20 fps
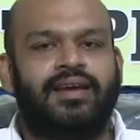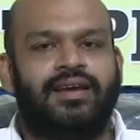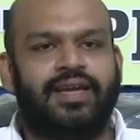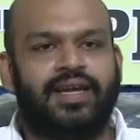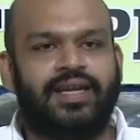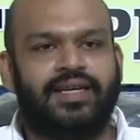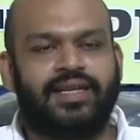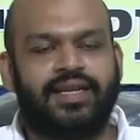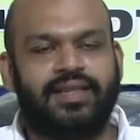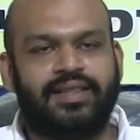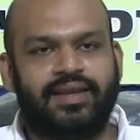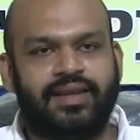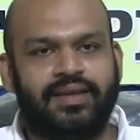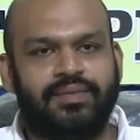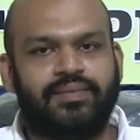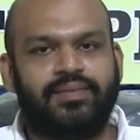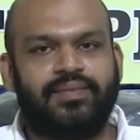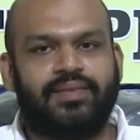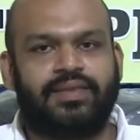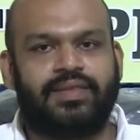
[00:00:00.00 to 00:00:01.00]
நேற்றைய
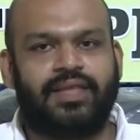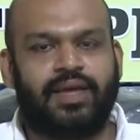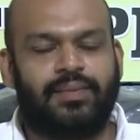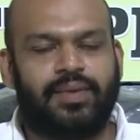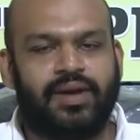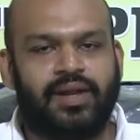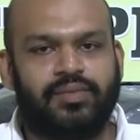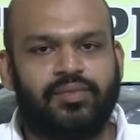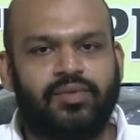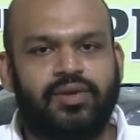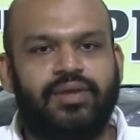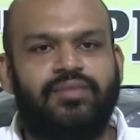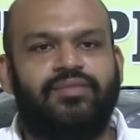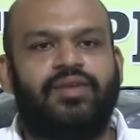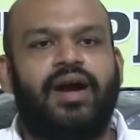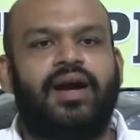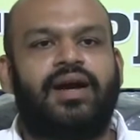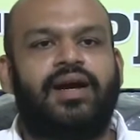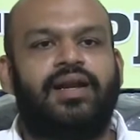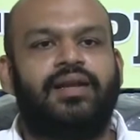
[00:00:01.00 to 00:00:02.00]
தினம் தபால்
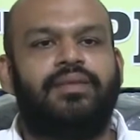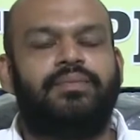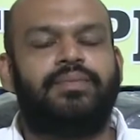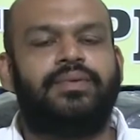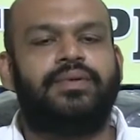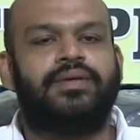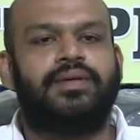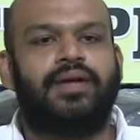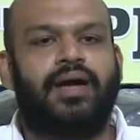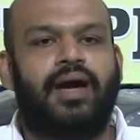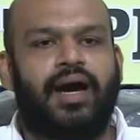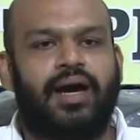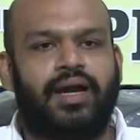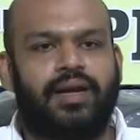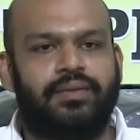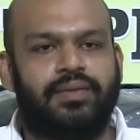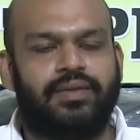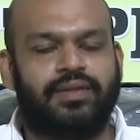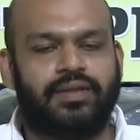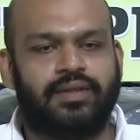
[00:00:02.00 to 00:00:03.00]
மூலம் வாக்களிப்பு
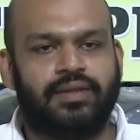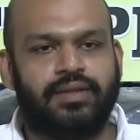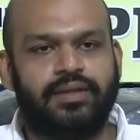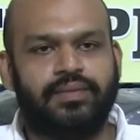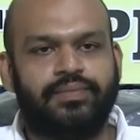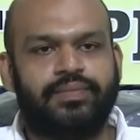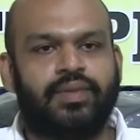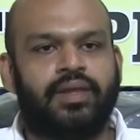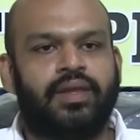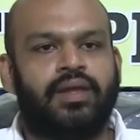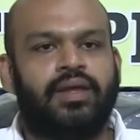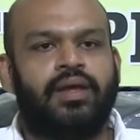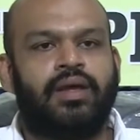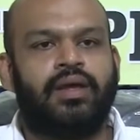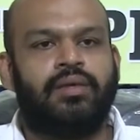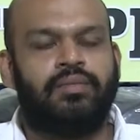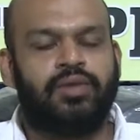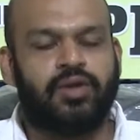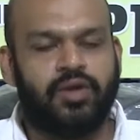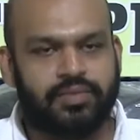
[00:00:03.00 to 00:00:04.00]
ஆரம்பித்தது
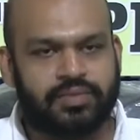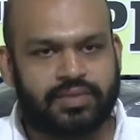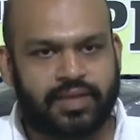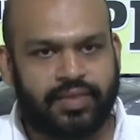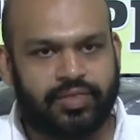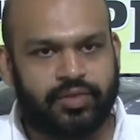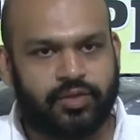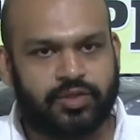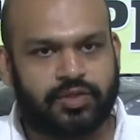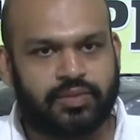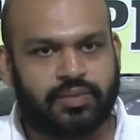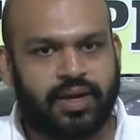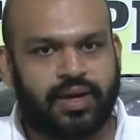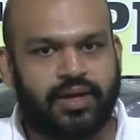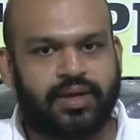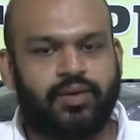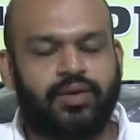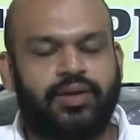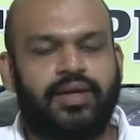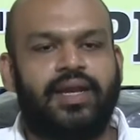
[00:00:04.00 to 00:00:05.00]
மிகவும்
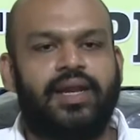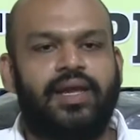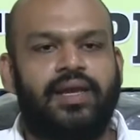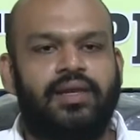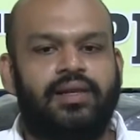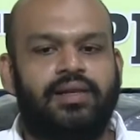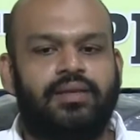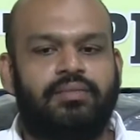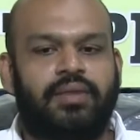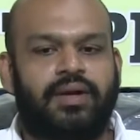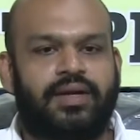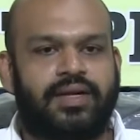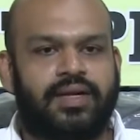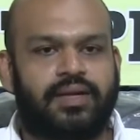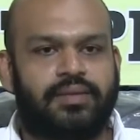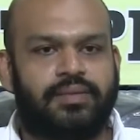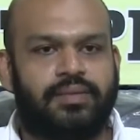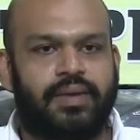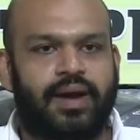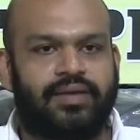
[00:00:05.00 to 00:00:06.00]
சந்தோஷமான ஒரு நிலையில்
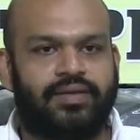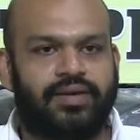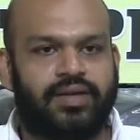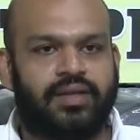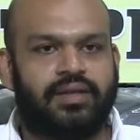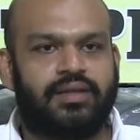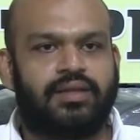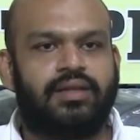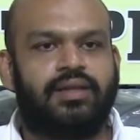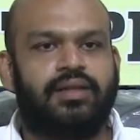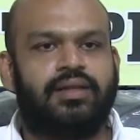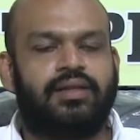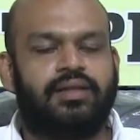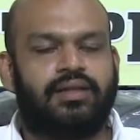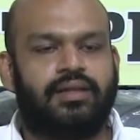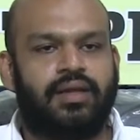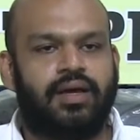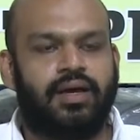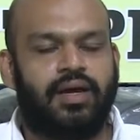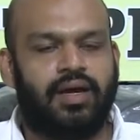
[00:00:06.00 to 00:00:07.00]
மட்டக்களப்பு மாவட்டத்தில்
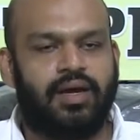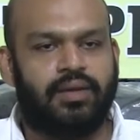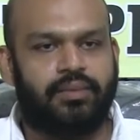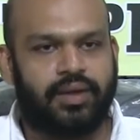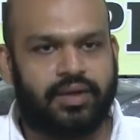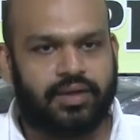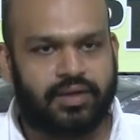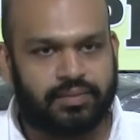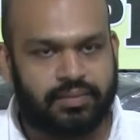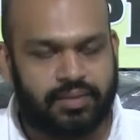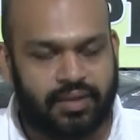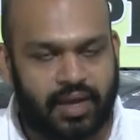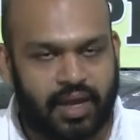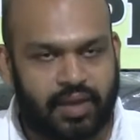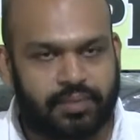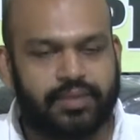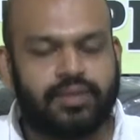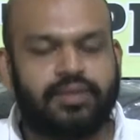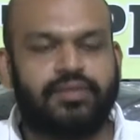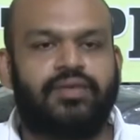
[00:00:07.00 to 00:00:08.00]
மட்டும்
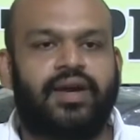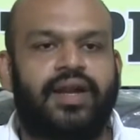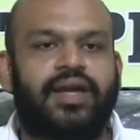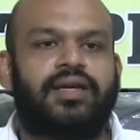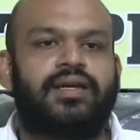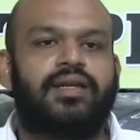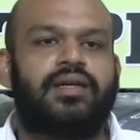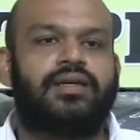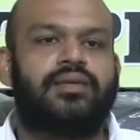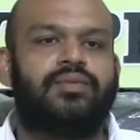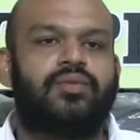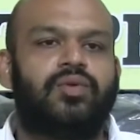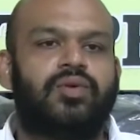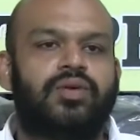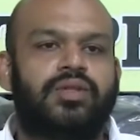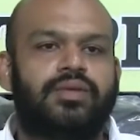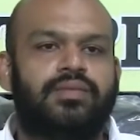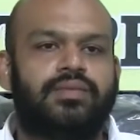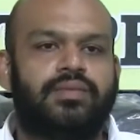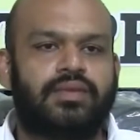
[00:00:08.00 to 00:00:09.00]
இல்லாமல் வடகிழக்கு
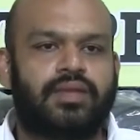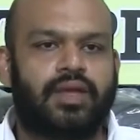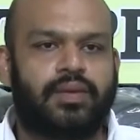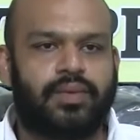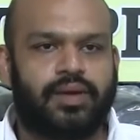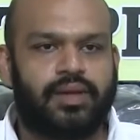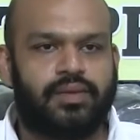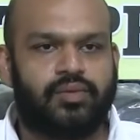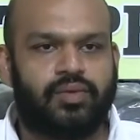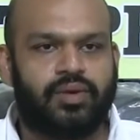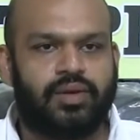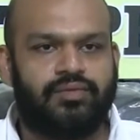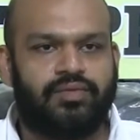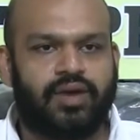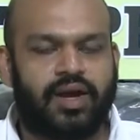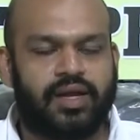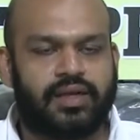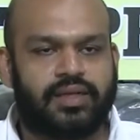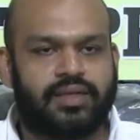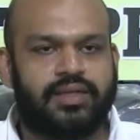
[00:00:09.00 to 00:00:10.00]
முழுவதும் தபால் மூலம்
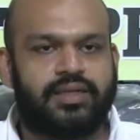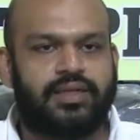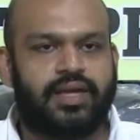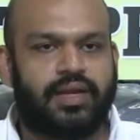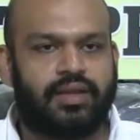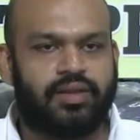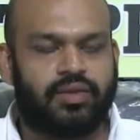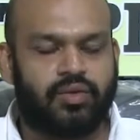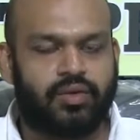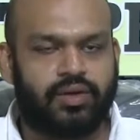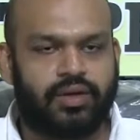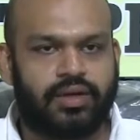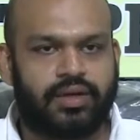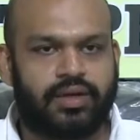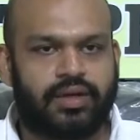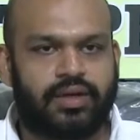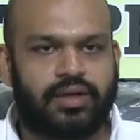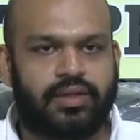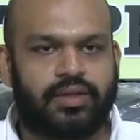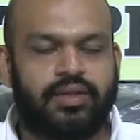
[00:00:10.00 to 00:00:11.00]
வாக்கு நடந்து
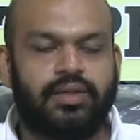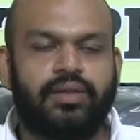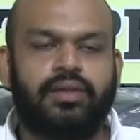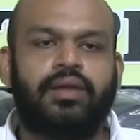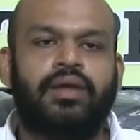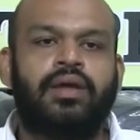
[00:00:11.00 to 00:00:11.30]
கொண்டிருக்கின்றது